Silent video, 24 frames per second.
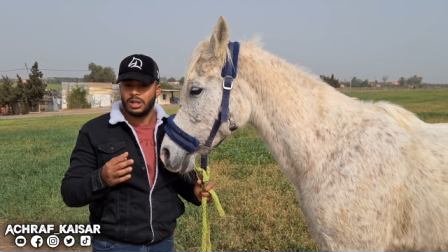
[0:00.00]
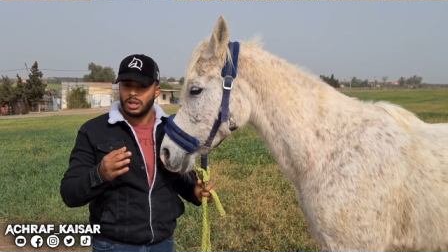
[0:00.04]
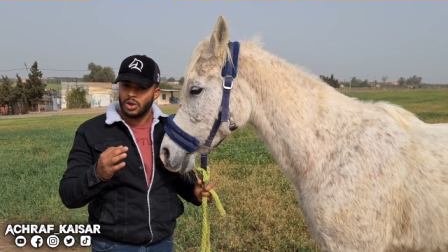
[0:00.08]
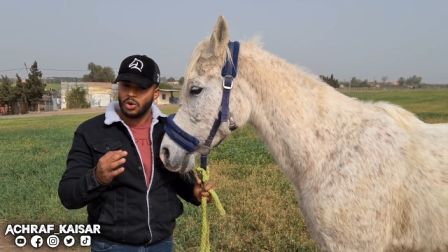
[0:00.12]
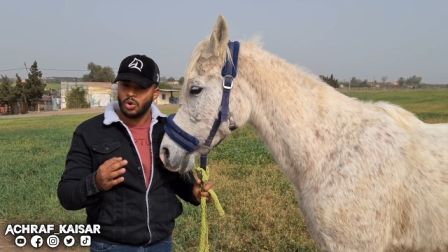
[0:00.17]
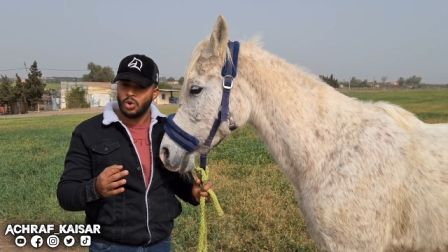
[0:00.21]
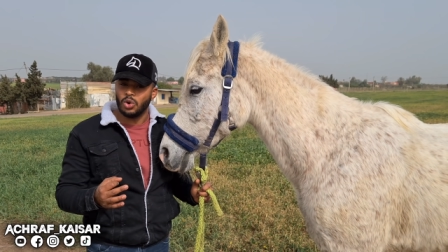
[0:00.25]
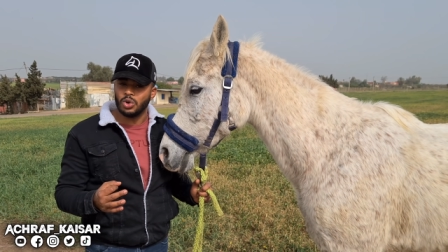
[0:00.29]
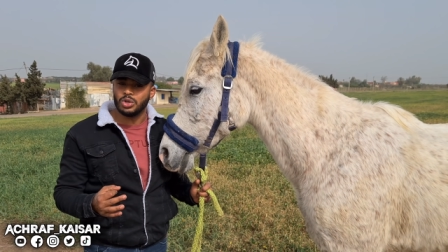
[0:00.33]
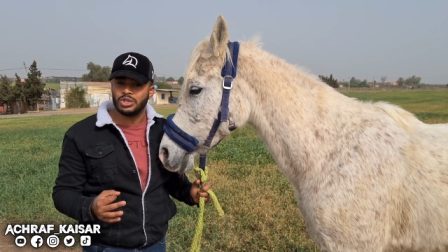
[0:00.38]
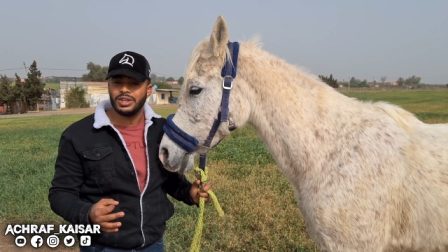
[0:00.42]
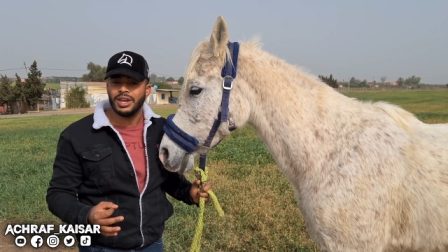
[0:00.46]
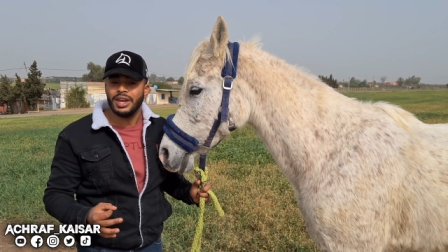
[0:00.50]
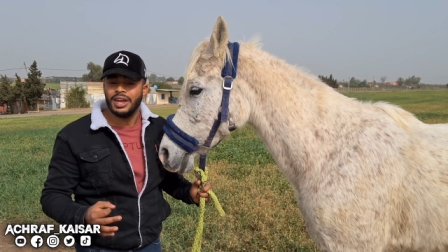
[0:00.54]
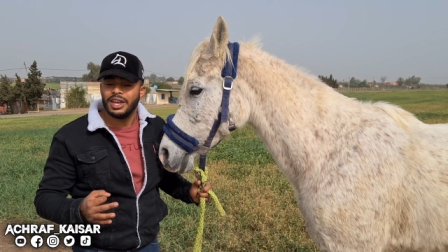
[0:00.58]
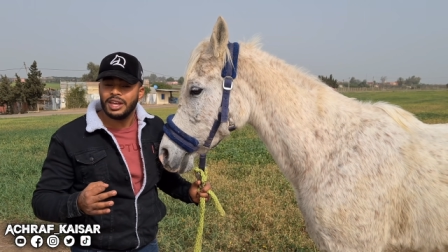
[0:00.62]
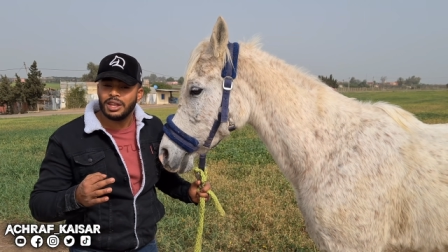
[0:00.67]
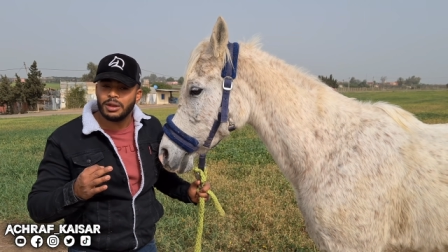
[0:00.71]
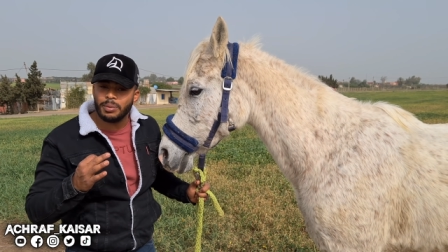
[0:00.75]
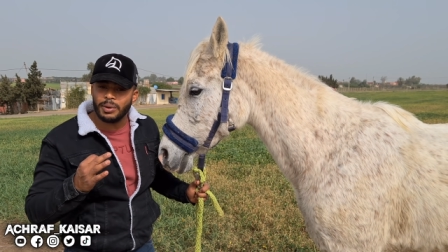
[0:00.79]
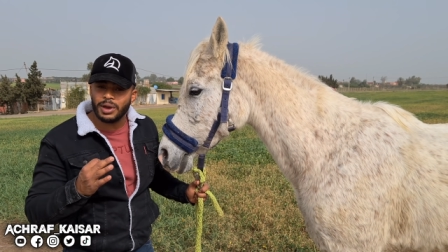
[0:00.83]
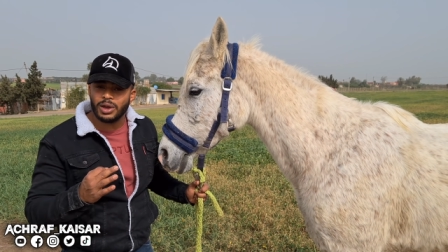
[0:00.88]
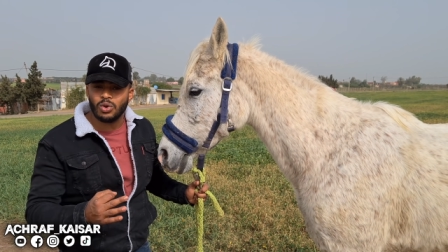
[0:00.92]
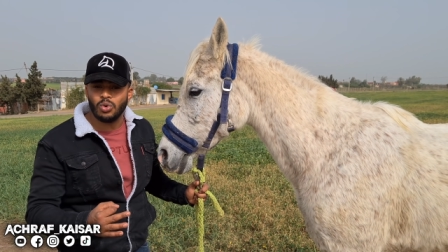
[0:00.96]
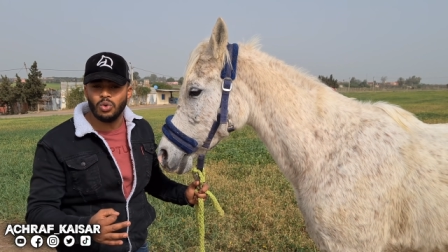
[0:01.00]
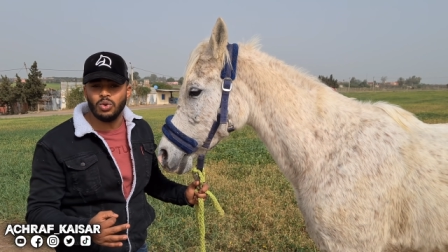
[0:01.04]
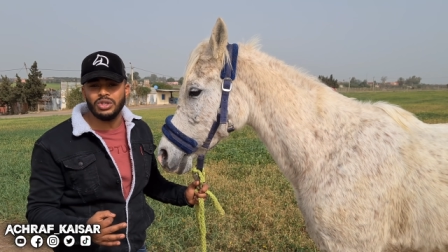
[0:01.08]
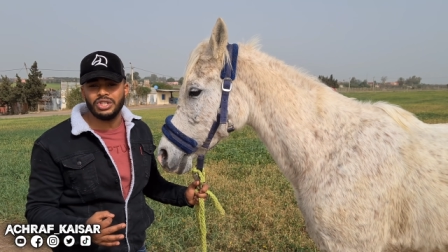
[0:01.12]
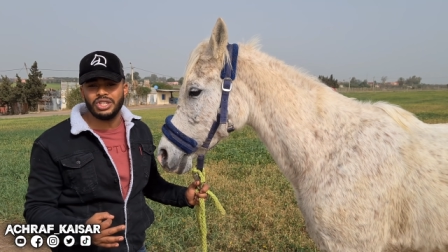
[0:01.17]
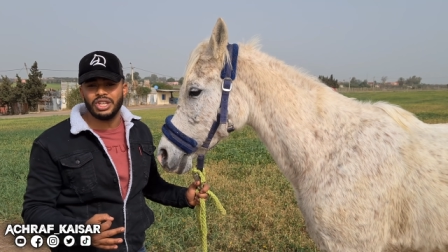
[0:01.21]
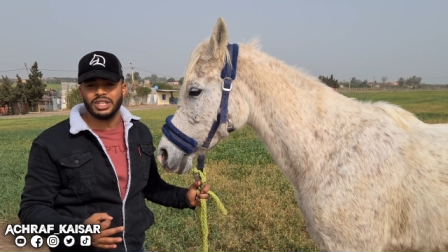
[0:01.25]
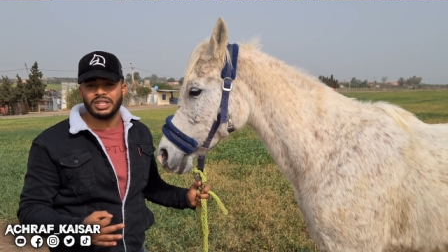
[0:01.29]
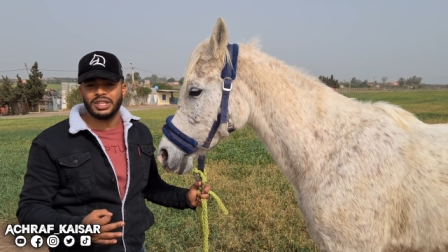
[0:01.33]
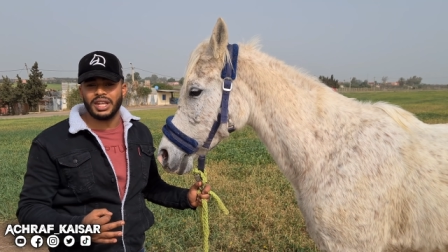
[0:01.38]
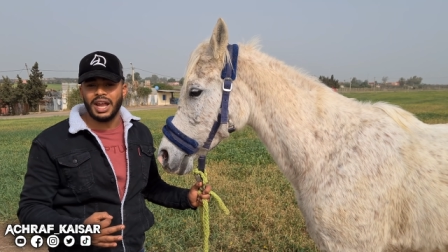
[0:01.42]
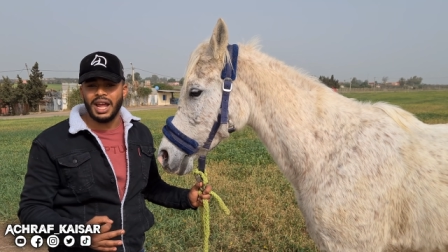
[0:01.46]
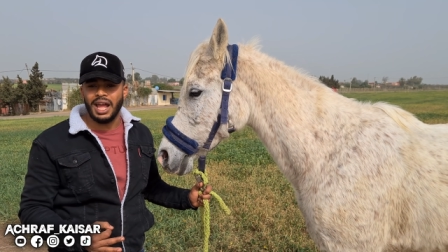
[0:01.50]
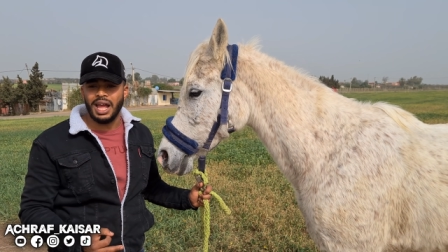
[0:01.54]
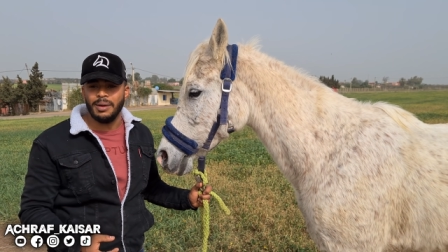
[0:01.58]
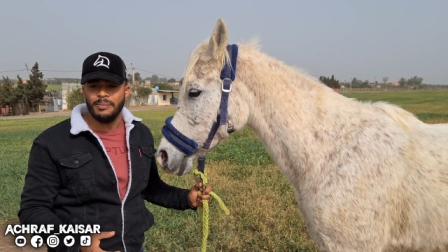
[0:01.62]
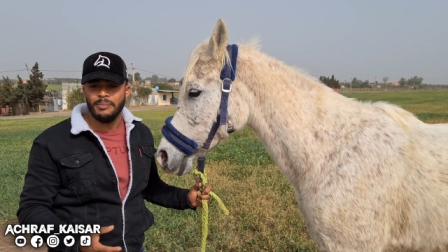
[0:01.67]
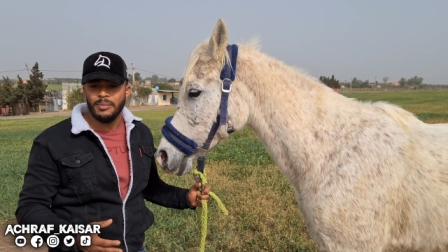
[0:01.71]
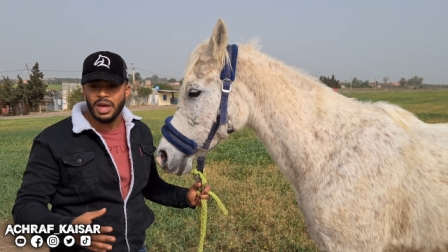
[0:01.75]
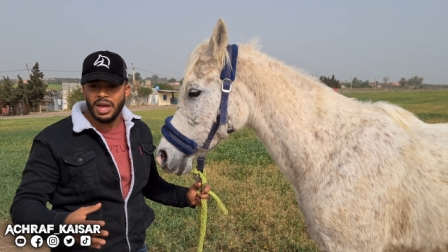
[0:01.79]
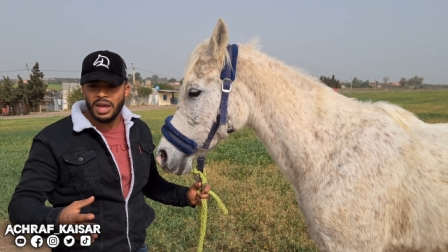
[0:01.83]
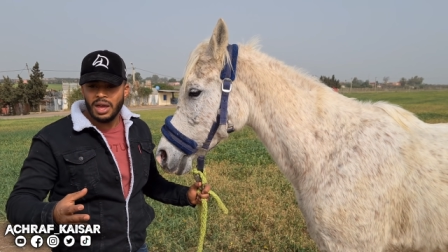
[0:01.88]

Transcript: الخوت نبغي كل شيء يترحم